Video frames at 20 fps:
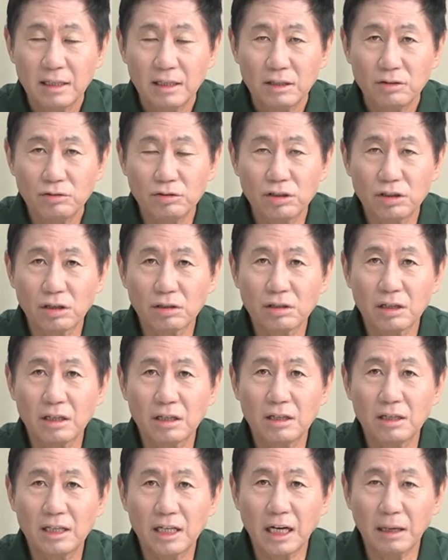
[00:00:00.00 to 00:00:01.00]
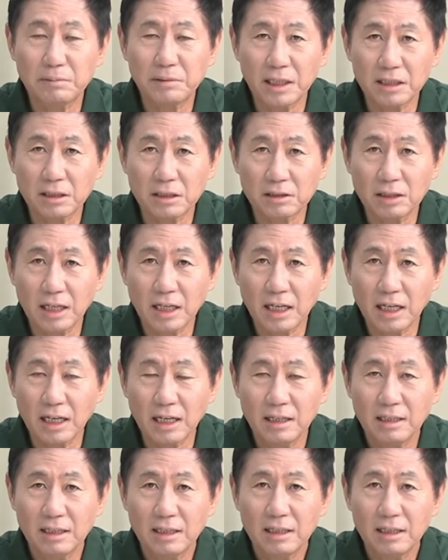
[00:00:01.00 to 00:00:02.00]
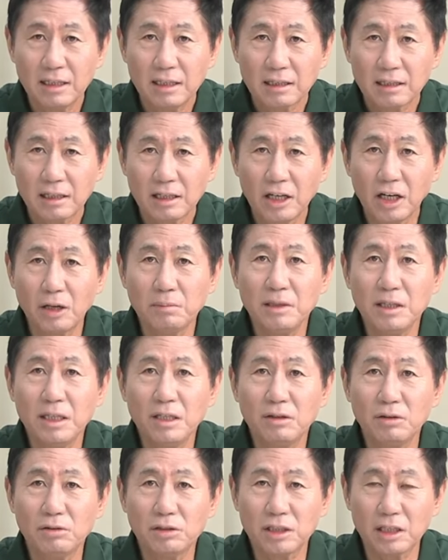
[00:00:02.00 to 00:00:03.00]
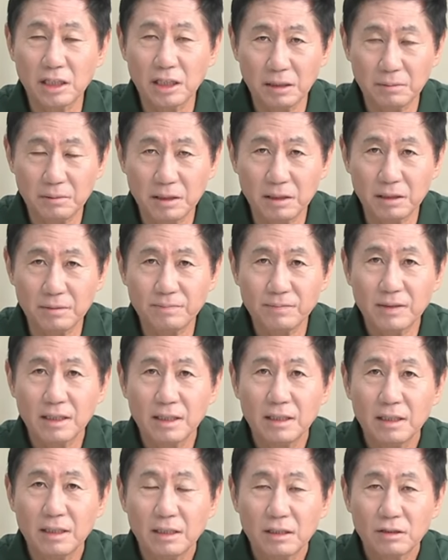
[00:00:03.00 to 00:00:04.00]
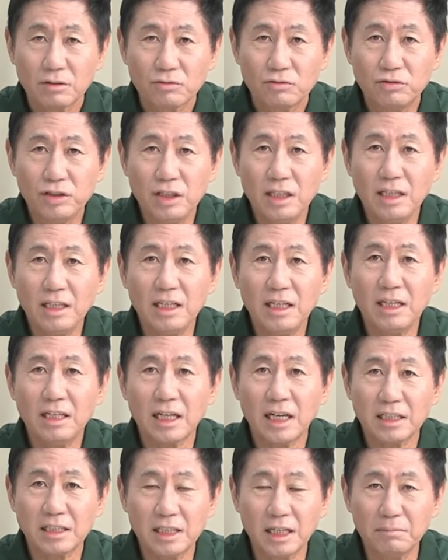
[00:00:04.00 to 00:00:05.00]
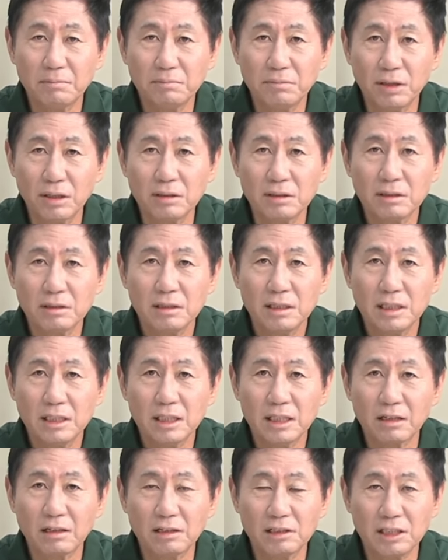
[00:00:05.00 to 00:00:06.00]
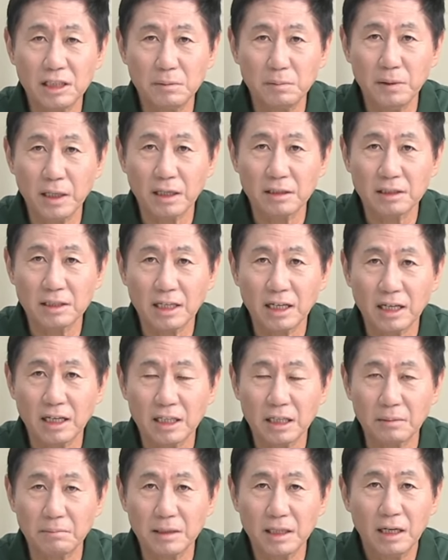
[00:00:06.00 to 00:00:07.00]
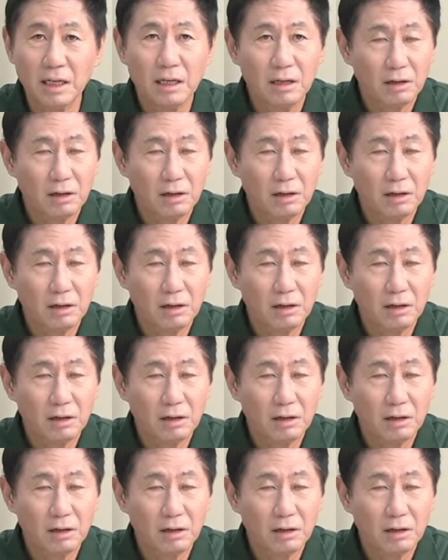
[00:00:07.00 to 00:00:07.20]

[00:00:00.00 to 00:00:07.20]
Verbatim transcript: 윤석열 네가 앞장서서 해라. 계엄이 이루어지게 되면은 군인이 다시 한번 이 사회를 지배하는 사회가 됩니다.